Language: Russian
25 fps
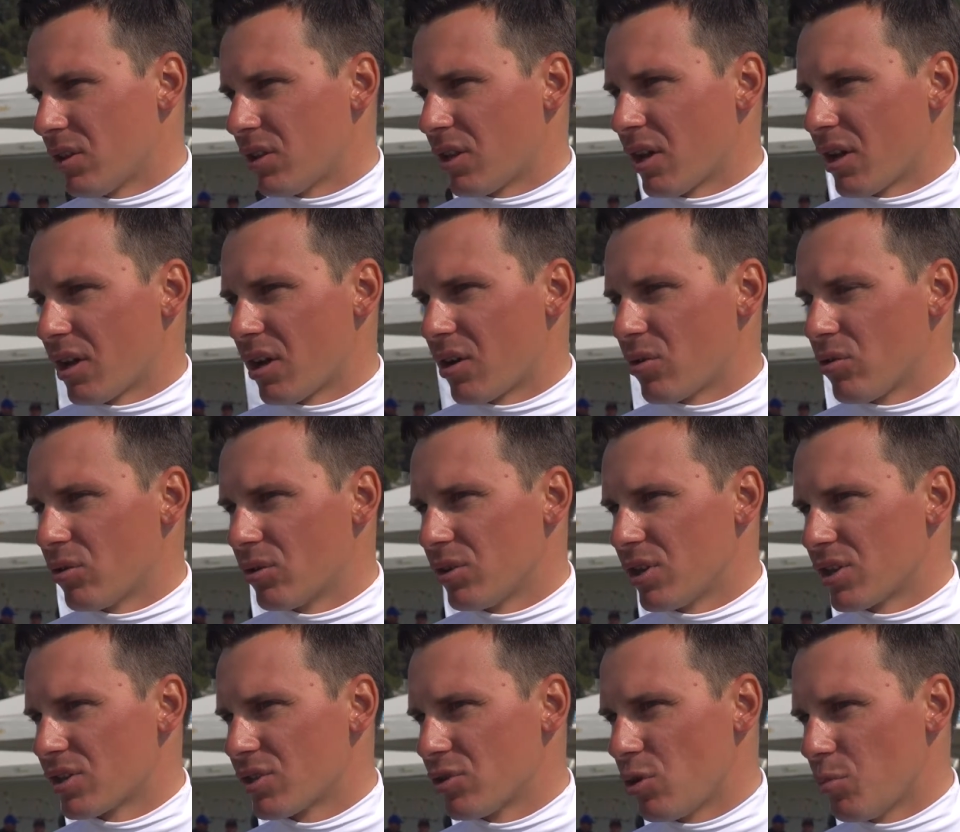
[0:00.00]
А так как у
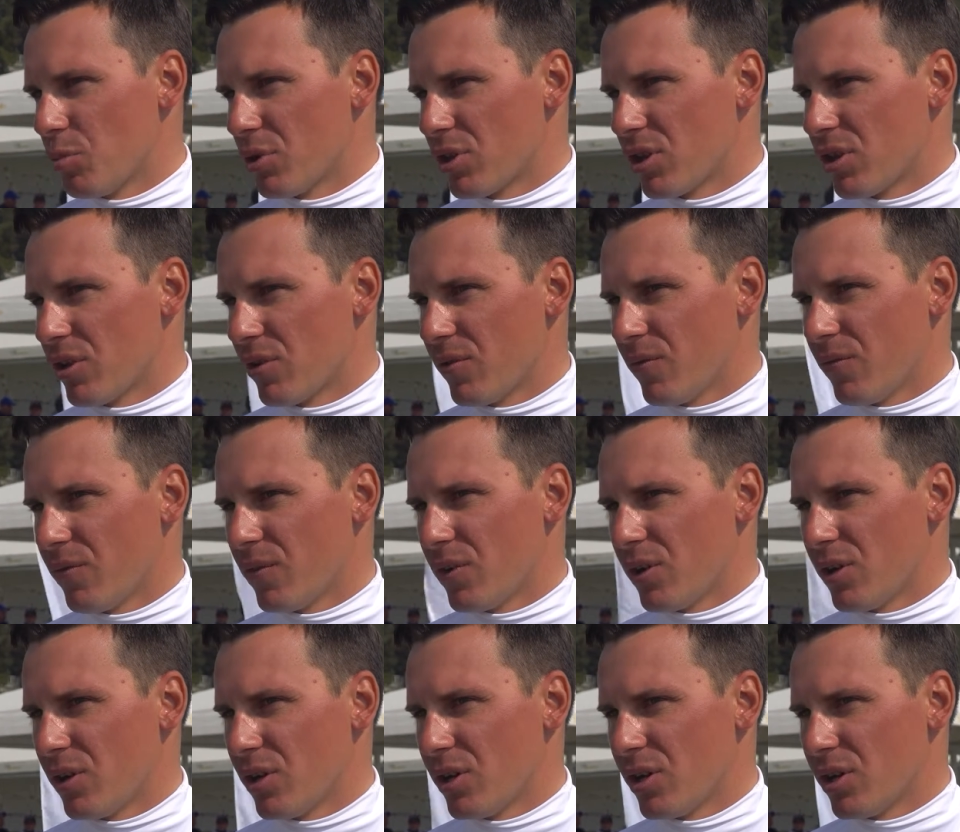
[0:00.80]
нас опыта в
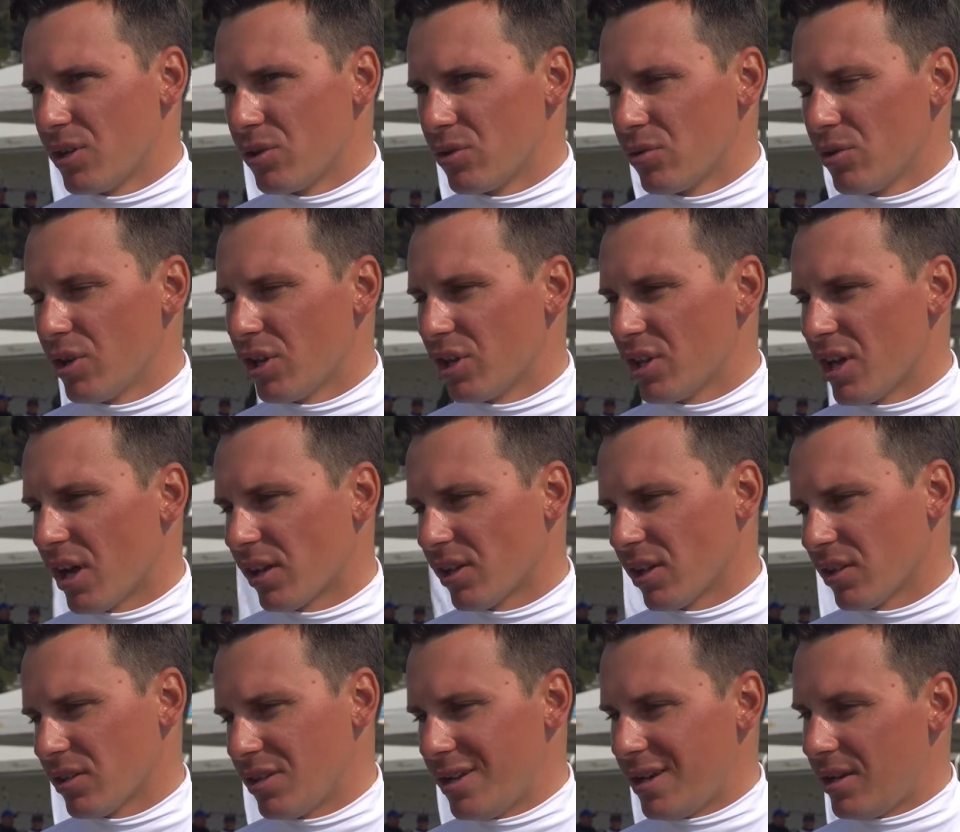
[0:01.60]
э, других
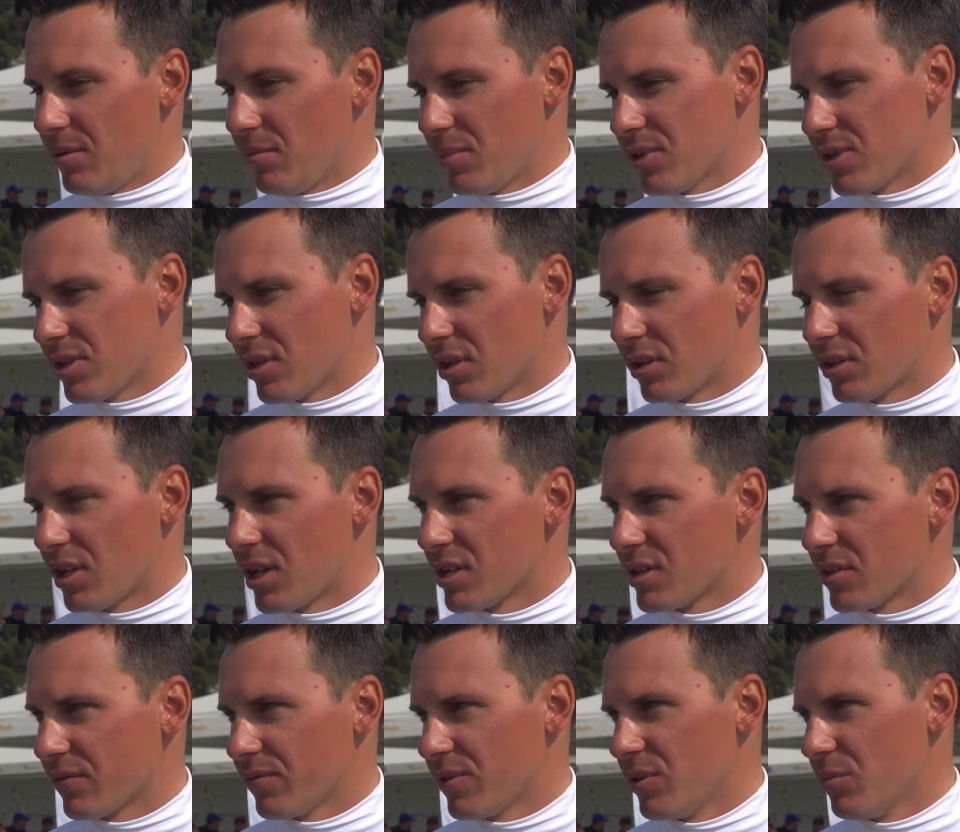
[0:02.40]
яхтах не олимпийских
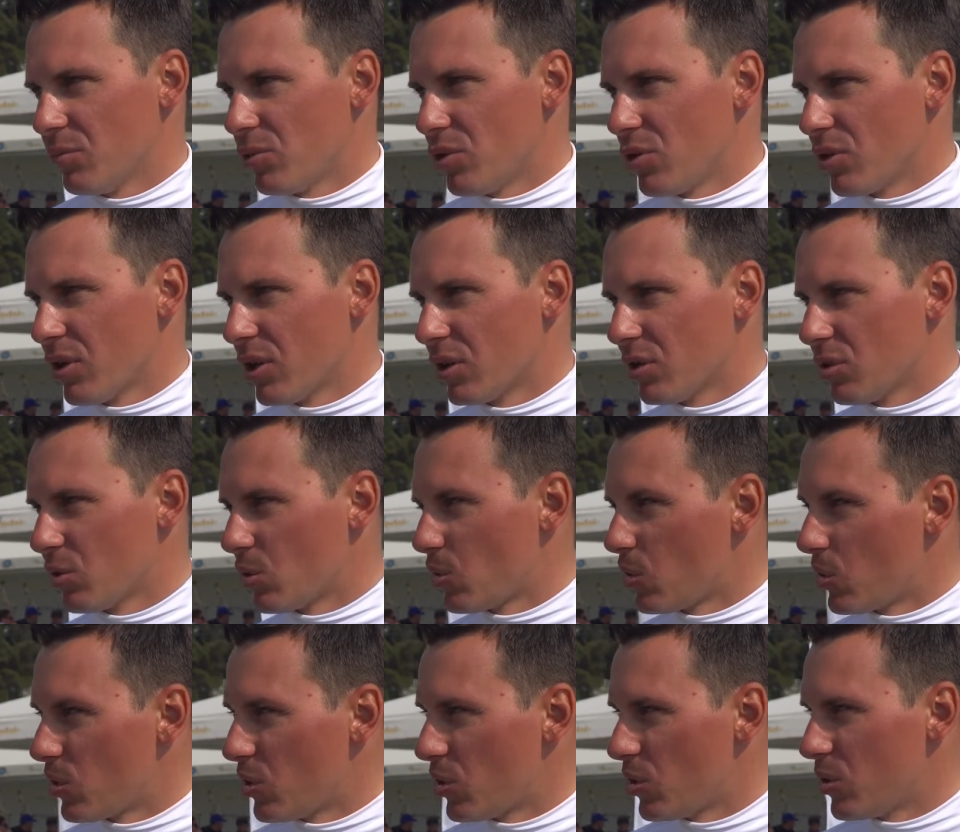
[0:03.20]
классов немного,
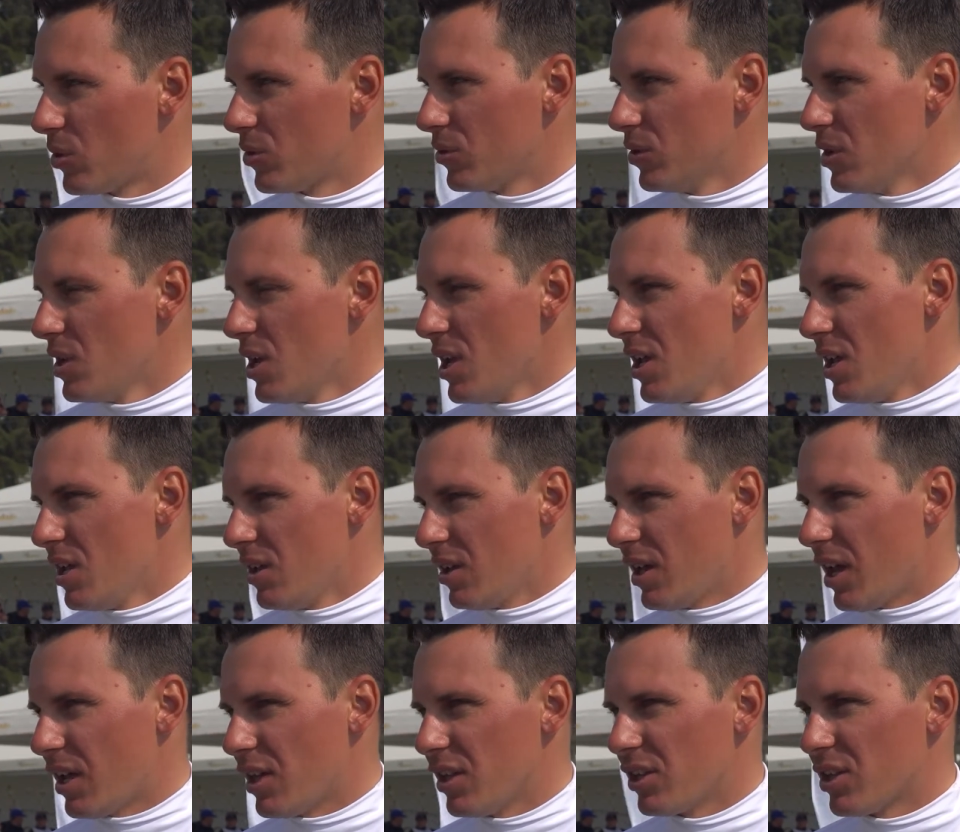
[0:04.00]
то
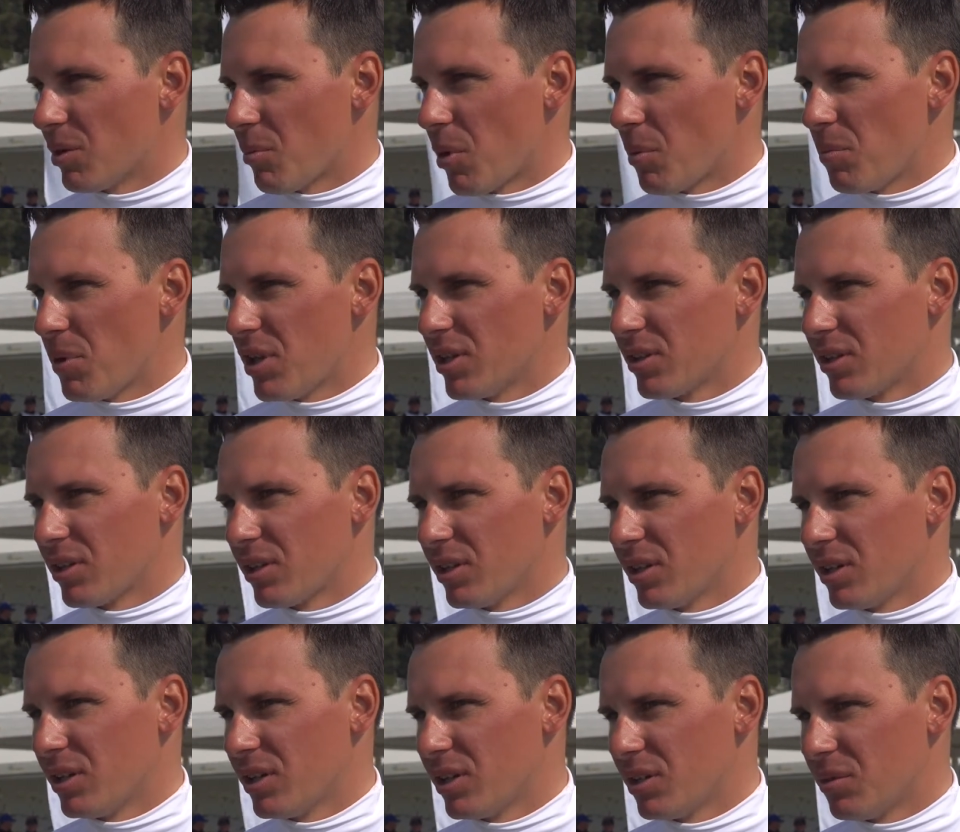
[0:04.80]
какие-то
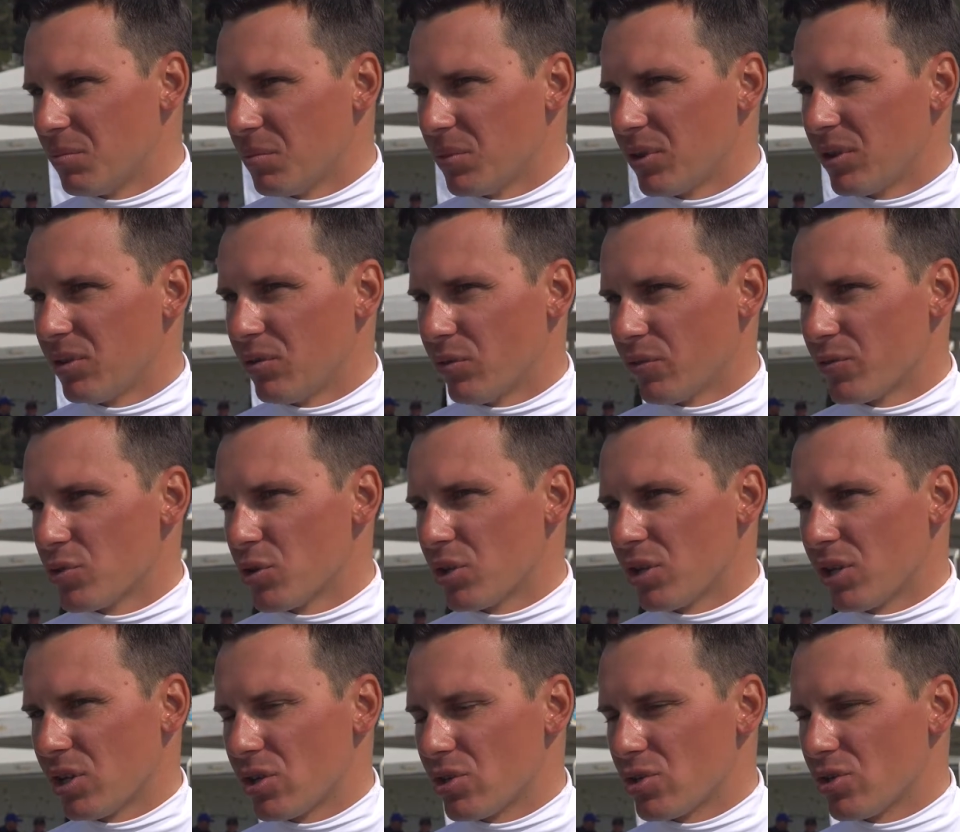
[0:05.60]
моменты мы, ну,
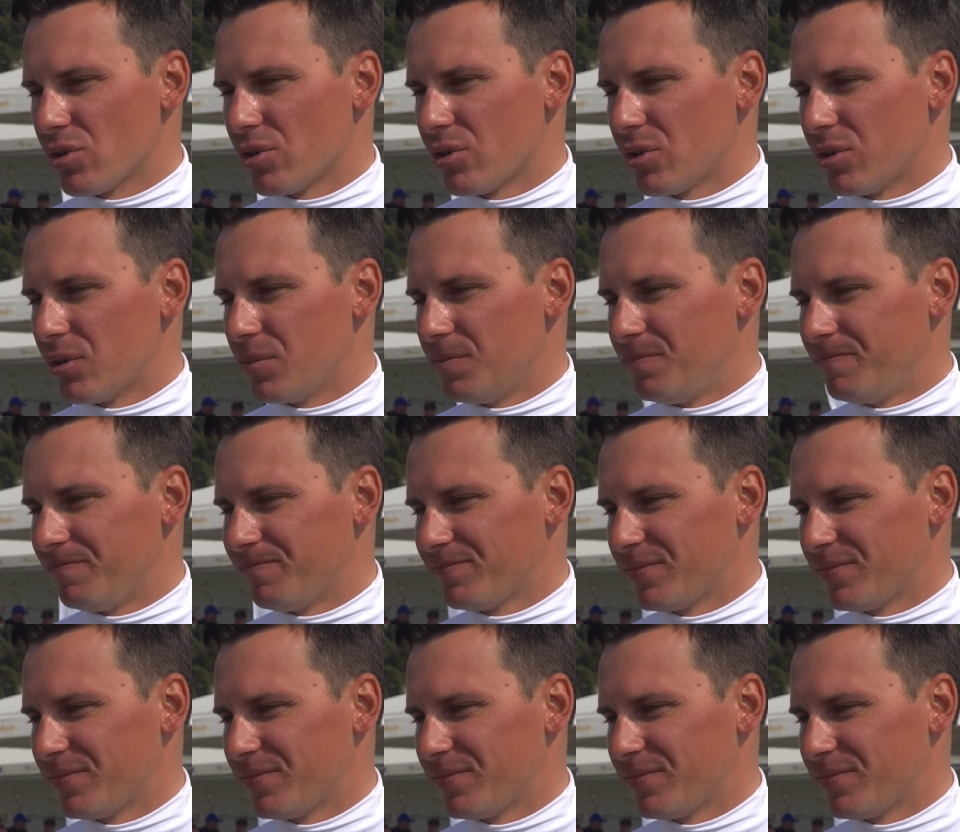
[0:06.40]
все-таки еще